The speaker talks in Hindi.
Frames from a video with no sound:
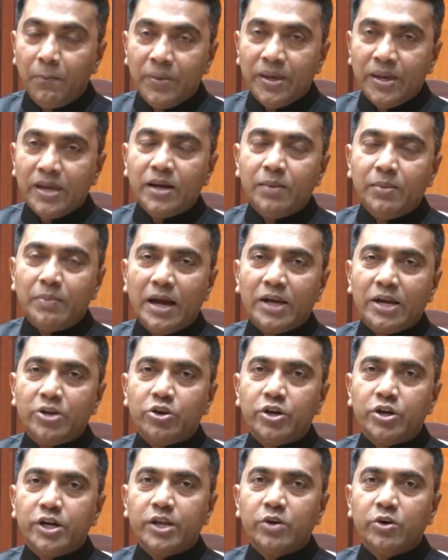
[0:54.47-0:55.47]
बींग अ
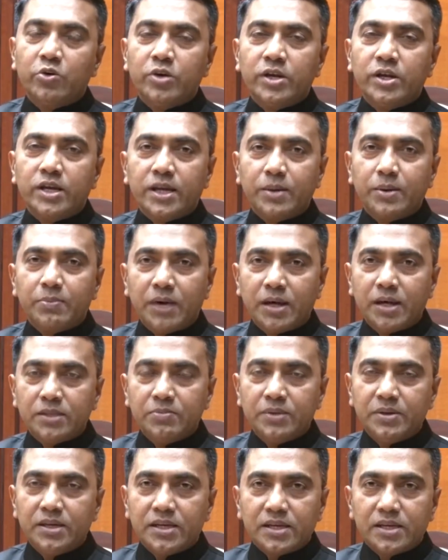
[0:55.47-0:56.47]
माइनॉरिटी होने के बाद
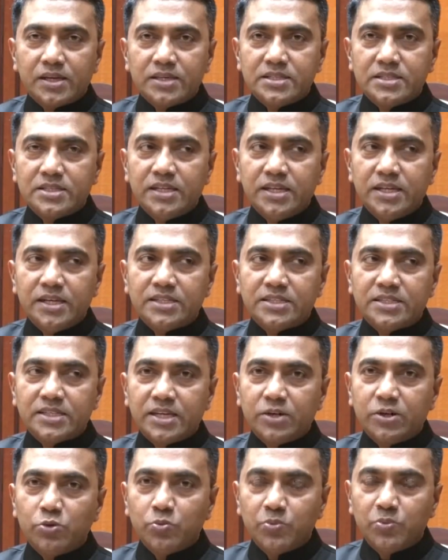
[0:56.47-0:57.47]
भी किसी ने
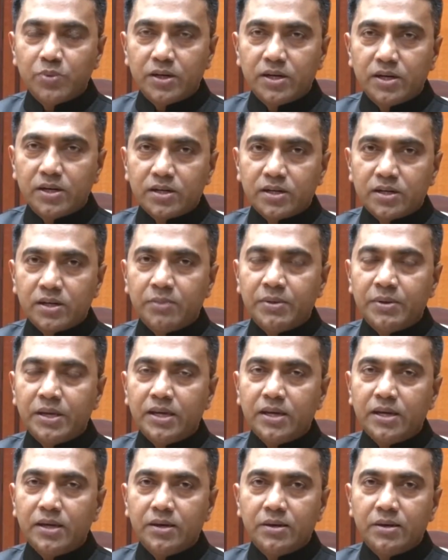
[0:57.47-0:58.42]
इसके ऊपर कभी